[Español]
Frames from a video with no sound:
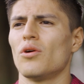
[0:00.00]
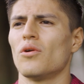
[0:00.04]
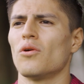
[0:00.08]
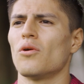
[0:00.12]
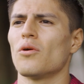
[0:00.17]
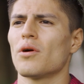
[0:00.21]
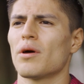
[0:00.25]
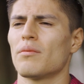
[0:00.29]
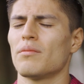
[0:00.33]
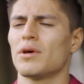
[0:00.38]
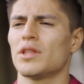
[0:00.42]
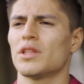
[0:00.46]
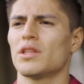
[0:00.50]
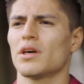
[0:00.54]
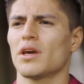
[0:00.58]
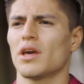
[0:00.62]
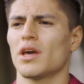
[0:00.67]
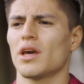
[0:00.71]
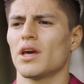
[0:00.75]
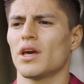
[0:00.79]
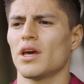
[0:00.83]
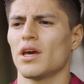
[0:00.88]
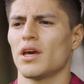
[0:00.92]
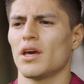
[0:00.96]
Obviamente
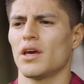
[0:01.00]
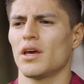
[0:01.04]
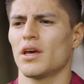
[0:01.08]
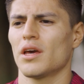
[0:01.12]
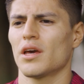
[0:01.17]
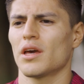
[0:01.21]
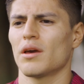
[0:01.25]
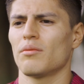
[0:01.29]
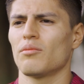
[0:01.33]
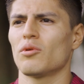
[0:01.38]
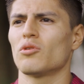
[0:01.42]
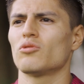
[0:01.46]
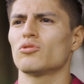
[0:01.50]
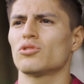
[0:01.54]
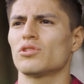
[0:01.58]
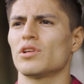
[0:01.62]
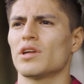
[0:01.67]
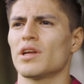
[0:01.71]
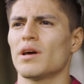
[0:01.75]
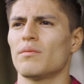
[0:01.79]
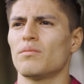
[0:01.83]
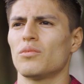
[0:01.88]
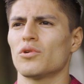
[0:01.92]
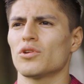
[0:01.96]
que, que me
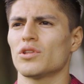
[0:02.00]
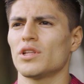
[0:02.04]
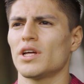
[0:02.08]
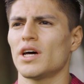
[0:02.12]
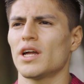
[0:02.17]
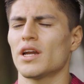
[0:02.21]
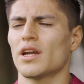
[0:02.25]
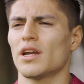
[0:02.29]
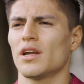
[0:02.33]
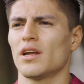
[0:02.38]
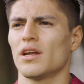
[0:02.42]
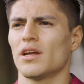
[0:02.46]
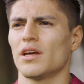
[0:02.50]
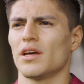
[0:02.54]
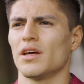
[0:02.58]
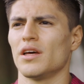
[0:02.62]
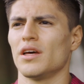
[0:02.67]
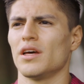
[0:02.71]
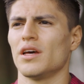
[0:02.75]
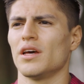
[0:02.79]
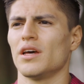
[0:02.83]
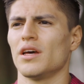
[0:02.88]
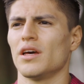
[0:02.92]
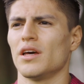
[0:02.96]
gustaría aportar
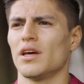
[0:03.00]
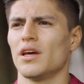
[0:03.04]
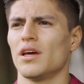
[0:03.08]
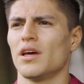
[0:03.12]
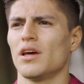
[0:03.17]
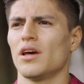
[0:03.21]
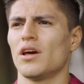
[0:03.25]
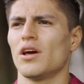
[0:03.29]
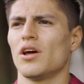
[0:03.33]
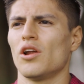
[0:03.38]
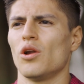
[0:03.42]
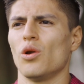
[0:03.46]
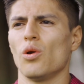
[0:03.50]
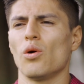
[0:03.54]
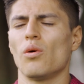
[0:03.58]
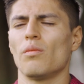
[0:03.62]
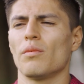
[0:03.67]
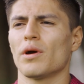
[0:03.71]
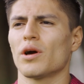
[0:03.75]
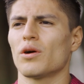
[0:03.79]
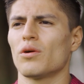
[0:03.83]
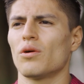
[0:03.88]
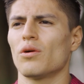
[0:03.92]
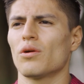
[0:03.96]
eh, lo
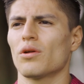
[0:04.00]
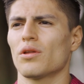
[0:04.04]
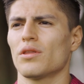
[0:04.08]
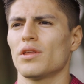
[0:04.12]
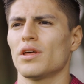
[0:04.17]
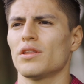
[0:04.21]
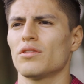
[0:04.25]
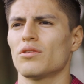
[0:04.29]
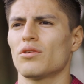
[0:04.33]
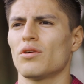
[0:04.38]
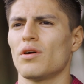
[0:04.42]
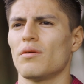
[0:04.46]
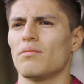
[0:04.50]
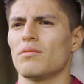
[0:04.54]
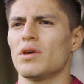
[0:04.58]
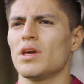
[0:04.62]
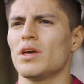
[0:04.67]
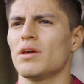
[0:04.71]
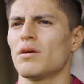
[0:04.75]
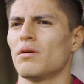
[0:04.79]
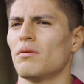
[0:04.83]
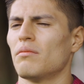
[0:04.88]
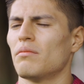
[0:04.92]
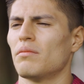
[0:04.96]
mejor dentro de
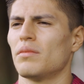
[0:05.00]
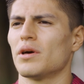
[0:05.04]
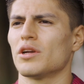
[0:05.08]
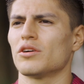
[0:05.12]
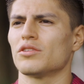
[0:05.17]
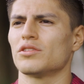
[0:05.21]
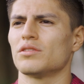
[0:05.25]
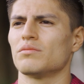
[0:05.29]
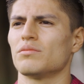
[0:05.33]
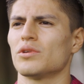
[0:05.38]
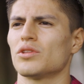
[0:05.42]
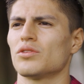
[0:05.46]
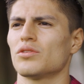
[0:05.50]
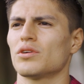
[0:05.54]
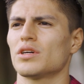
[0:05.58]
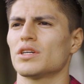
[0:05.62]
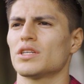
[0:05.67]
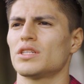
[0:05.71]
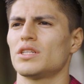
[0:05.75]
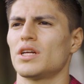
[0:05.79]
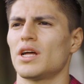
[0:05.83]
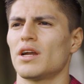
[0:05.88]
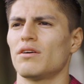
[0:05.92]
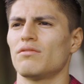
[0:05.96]
mí, pero si me
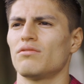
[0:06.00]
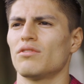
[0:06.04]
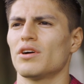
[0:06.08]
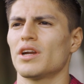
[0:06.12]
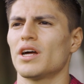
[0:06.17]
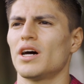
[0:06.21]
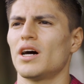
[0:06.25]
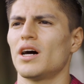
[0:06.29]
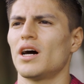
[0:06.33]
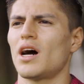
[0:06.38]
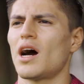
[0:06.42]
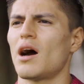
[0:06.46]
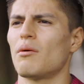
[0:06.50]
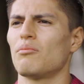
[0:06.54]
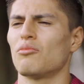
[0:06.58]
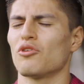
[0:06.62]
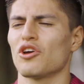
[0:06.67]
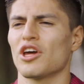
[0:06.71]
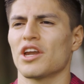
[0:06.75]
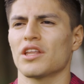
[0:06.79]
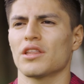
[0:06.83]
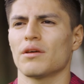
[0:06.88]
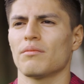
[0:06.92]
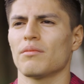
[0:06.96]
toca estar afuera,
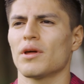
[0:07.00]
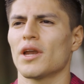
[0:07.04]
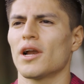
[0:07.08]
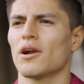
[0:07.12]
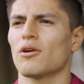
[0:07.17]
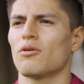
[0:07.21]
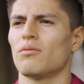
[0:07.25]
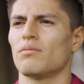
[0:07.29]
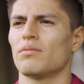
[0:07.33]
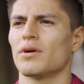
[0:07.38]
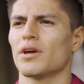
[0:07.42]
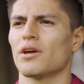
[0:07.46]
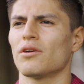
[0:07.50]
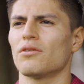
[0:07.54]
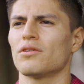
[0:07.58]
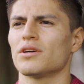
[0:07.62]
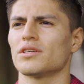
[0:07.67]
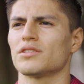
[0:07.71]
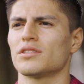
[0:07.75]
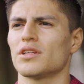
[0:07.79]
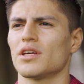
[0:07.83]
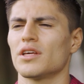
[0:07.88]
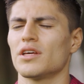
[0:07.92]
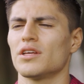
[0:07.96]
apoyar también al compañero
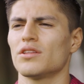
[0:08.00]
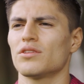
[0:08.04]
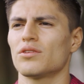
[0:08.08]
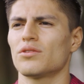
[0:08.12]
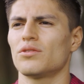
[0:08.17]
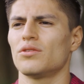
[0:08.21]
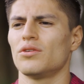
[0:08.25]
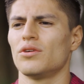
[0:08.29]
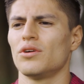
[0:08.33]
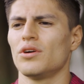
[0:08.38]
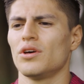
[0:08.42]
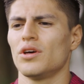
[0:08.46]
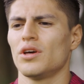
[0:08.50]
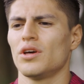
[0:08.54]
que está dentro.